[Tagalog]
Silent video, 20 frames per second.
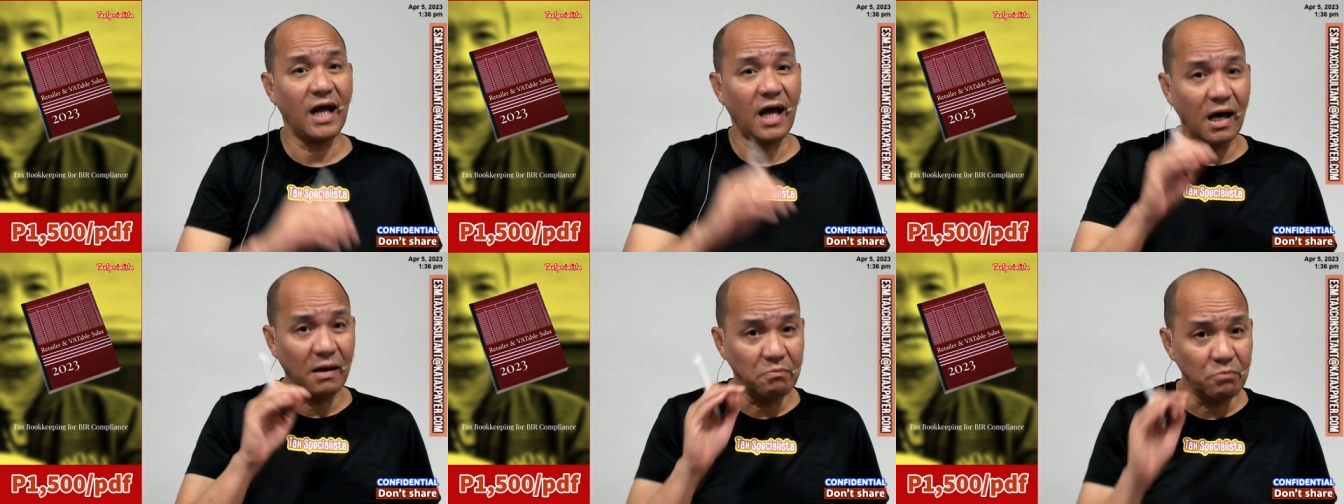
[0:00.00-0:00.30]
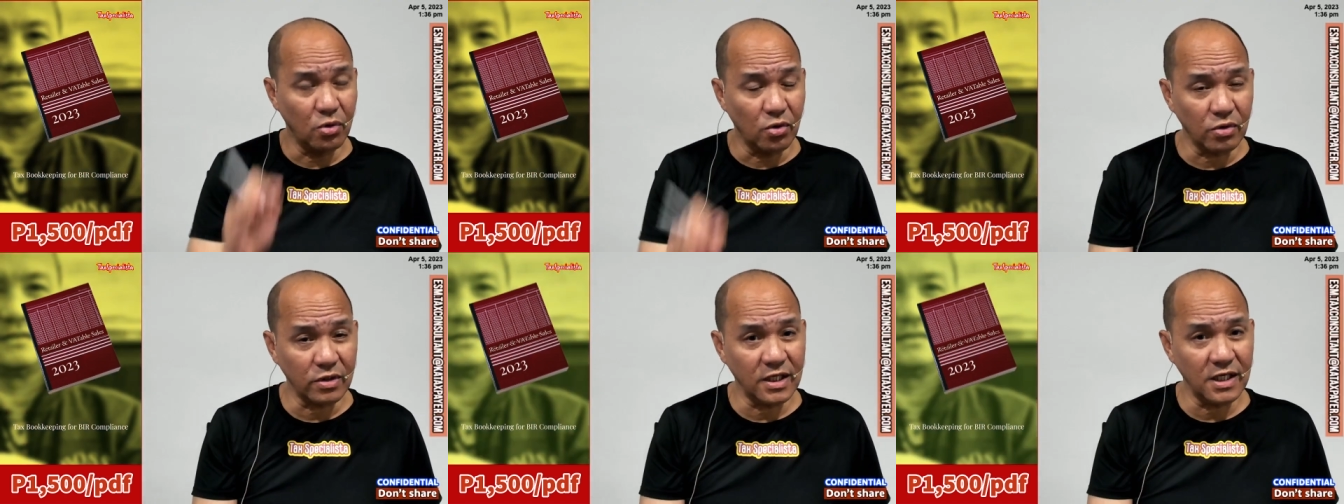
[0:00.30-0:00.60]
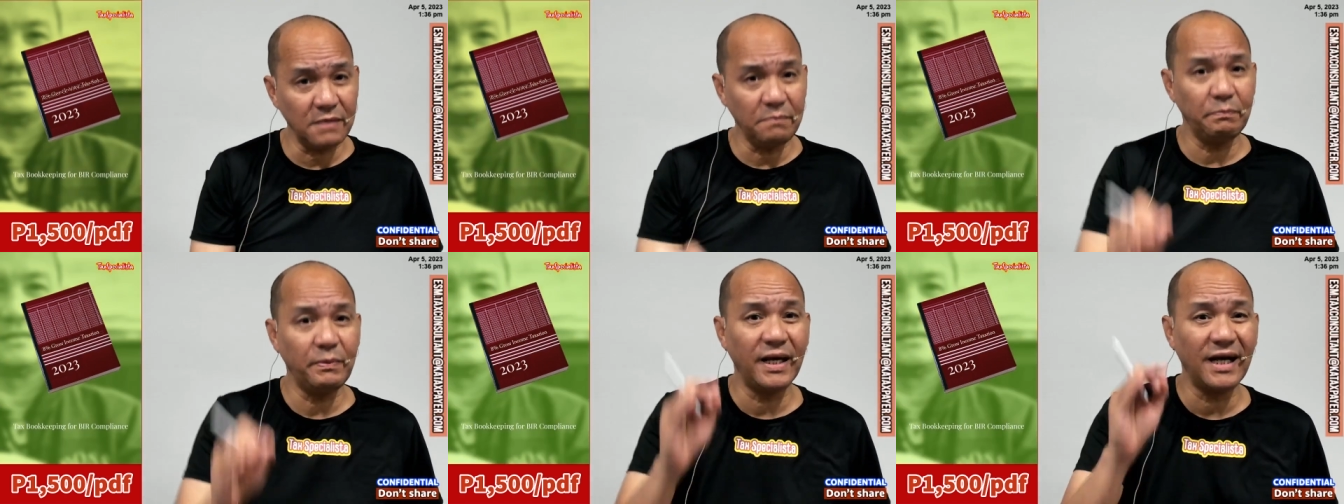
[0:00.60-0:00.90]
Ang
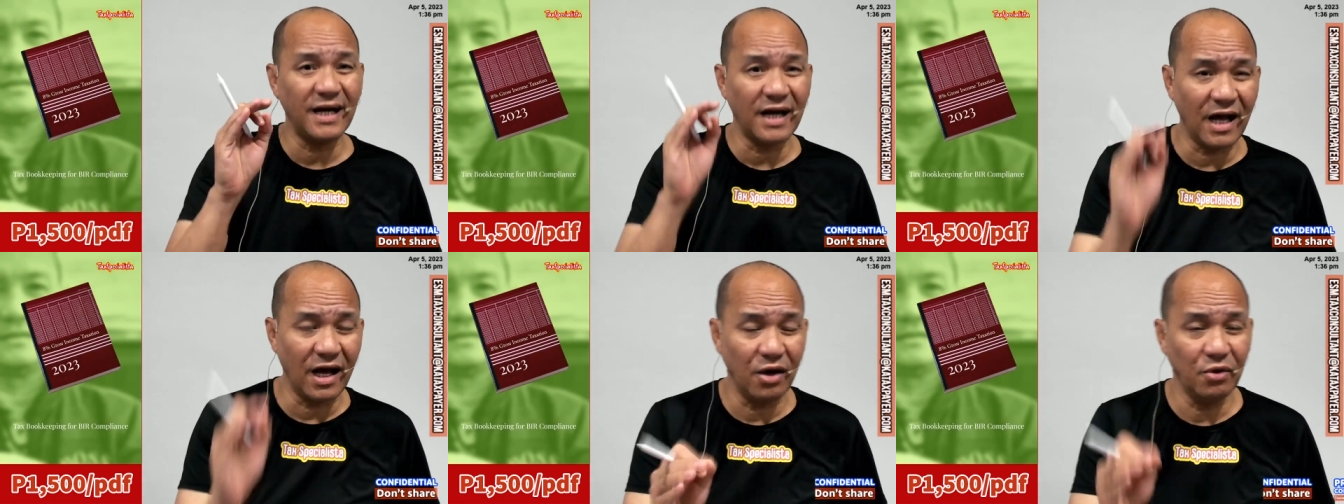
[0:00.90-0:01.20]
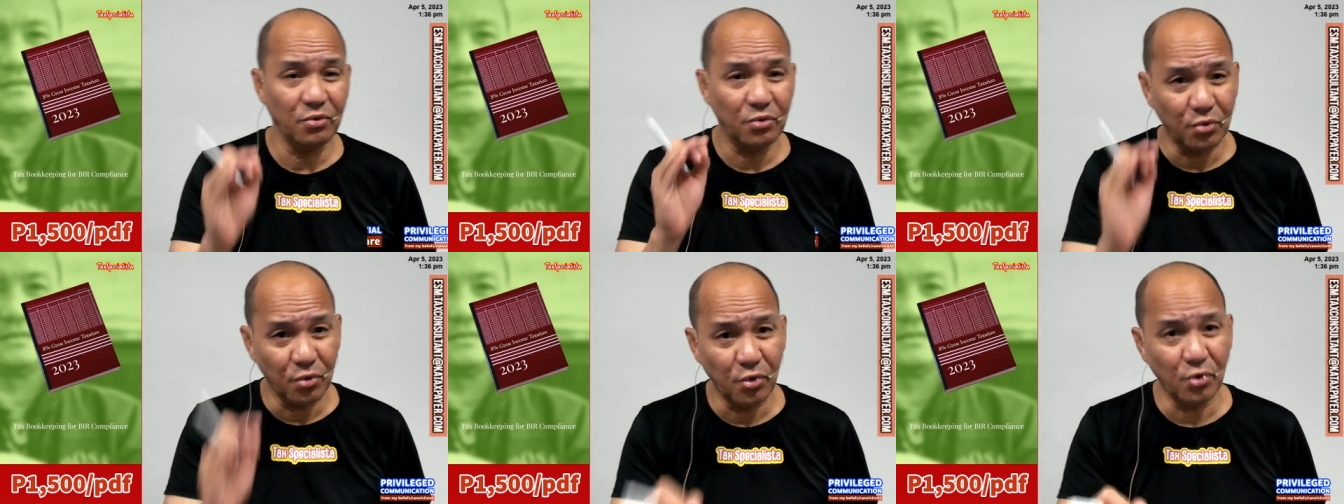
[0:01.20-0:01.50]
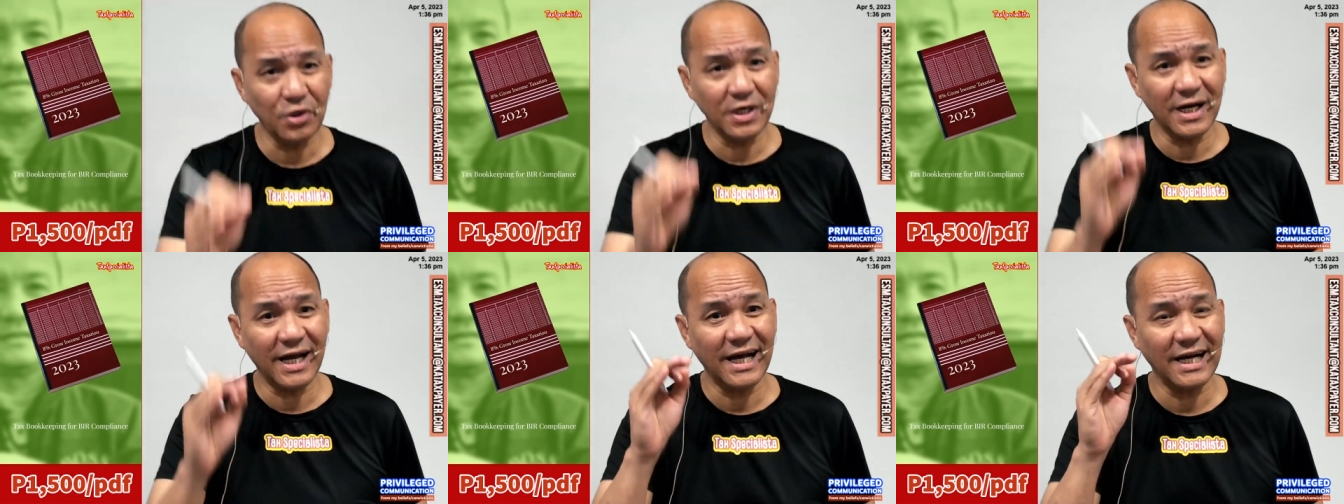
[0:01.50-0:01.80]
bookkeeper ang
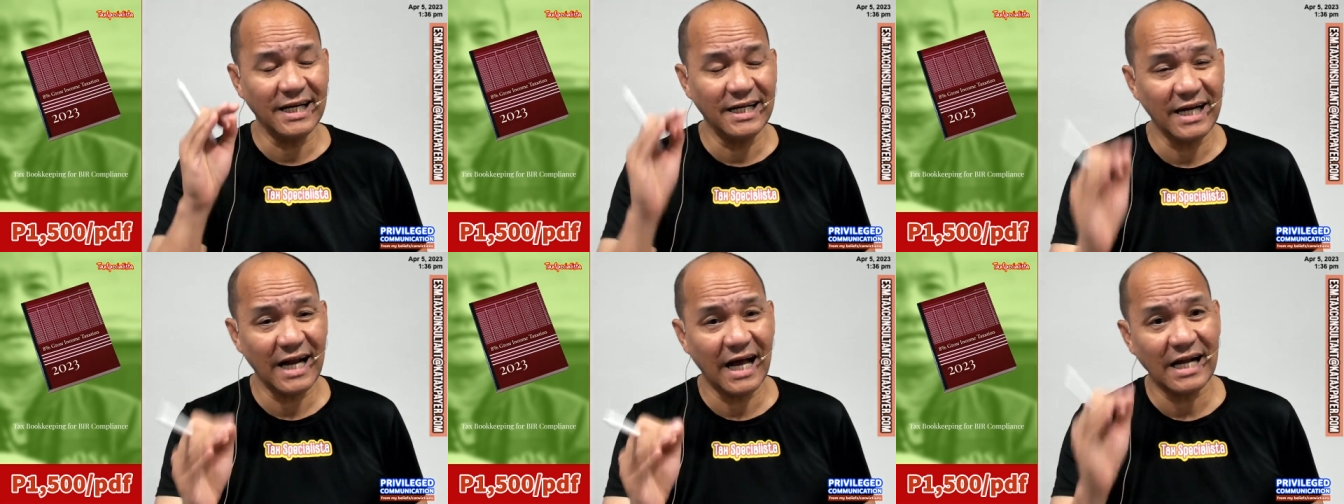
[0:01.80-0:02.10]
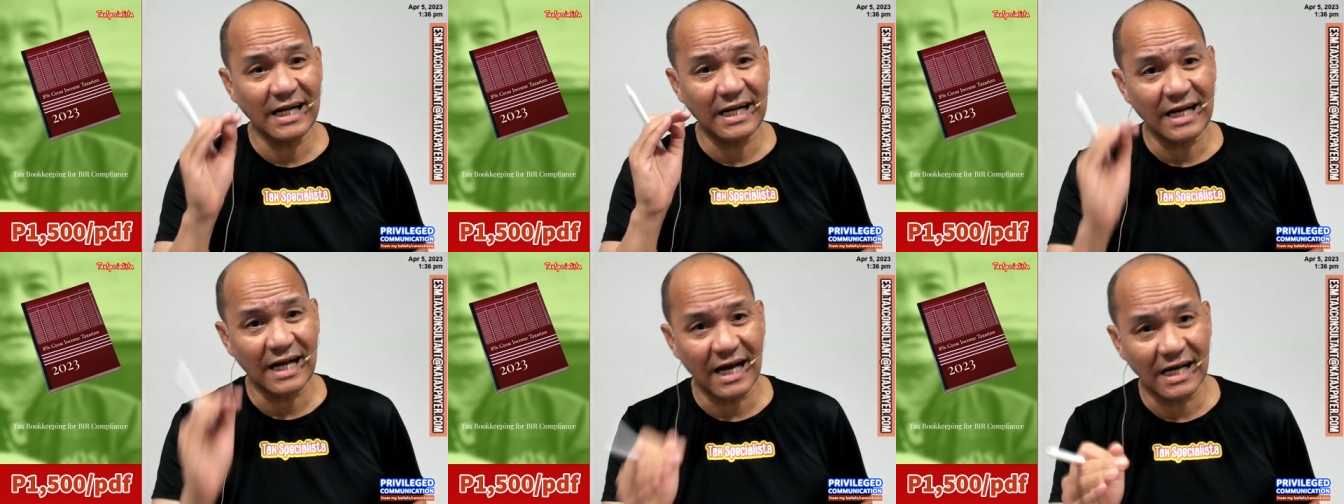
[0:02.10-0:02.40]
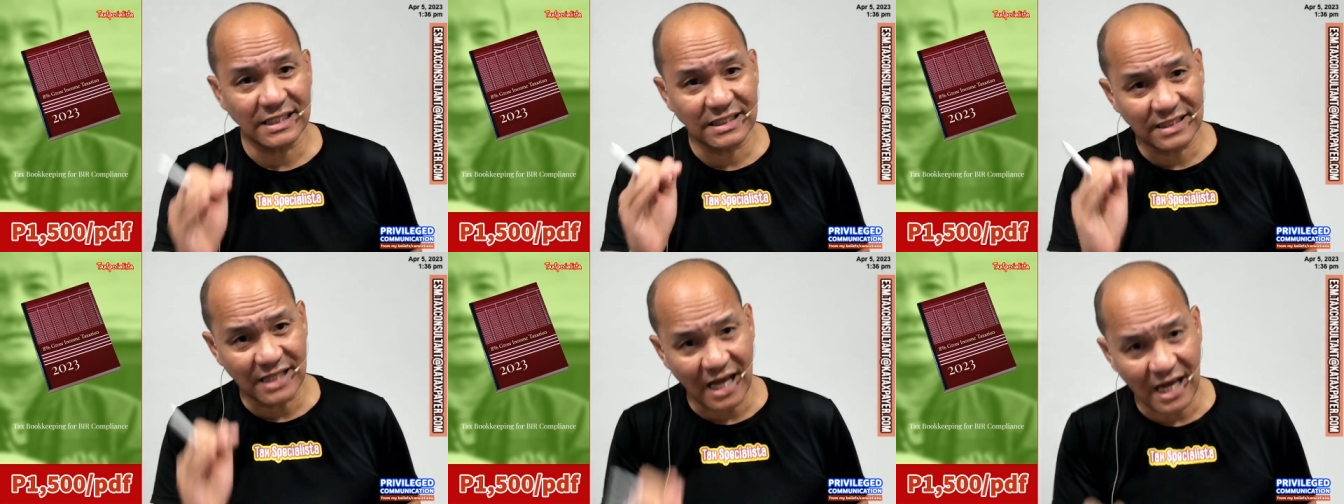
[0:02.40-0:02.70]
unang
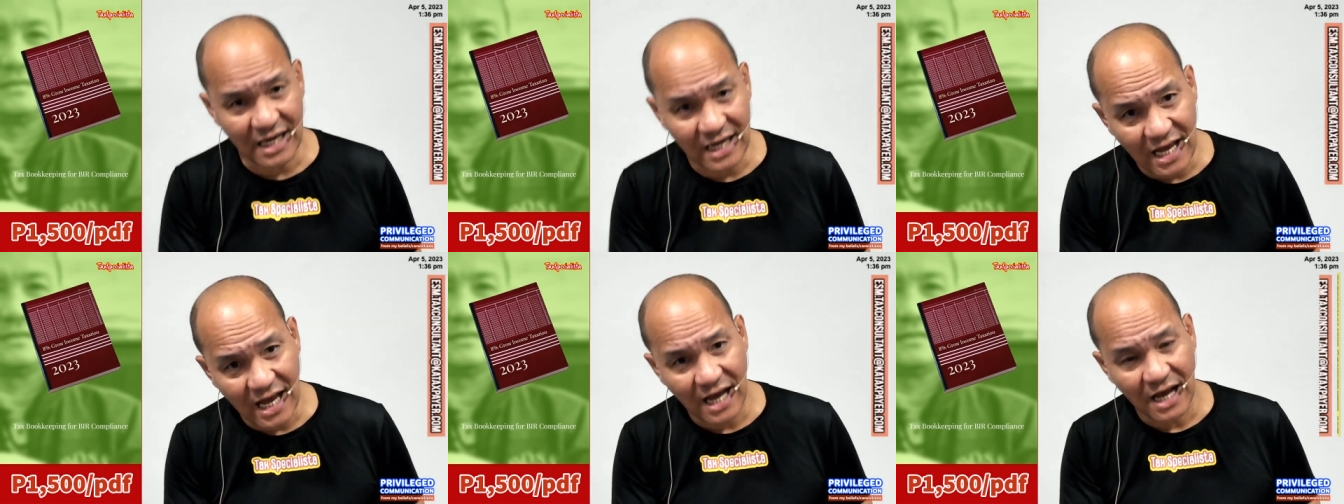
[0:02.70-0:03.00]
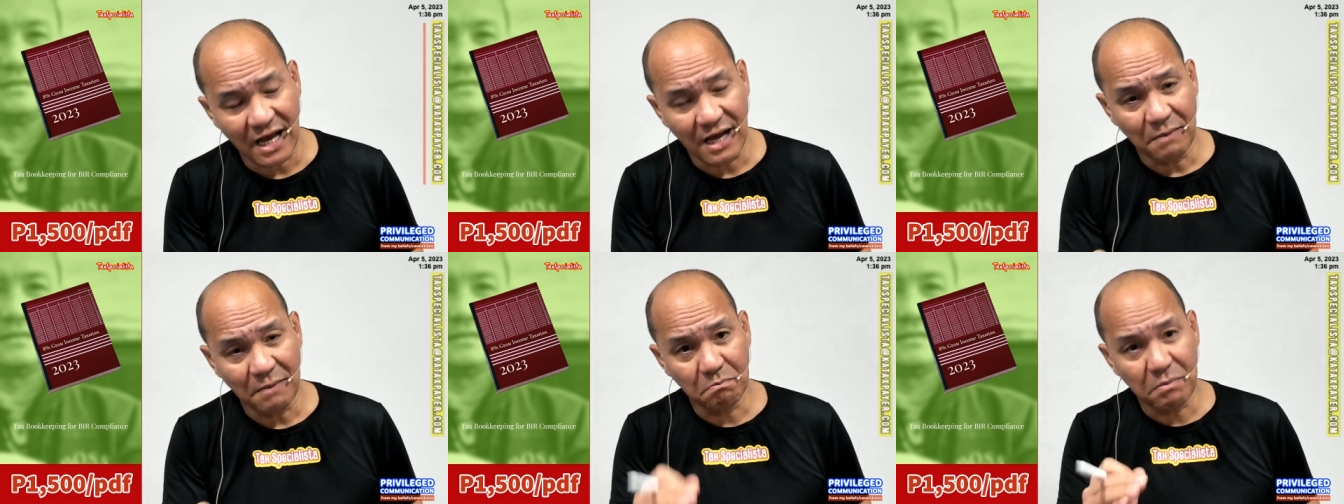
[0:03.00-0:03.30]
nagkasala.